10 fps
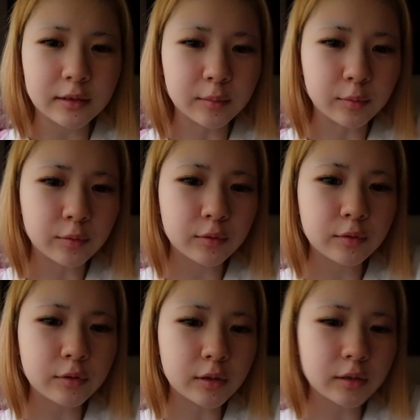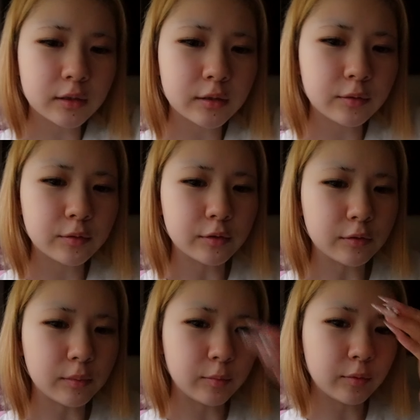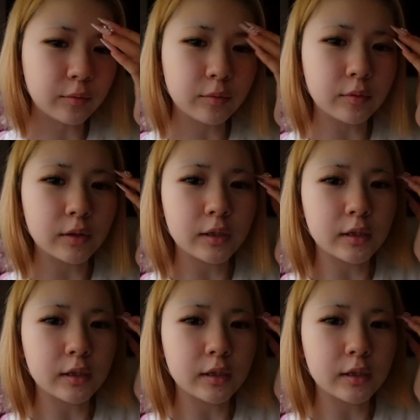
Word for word: 多分この動画がやってる頃にはもう、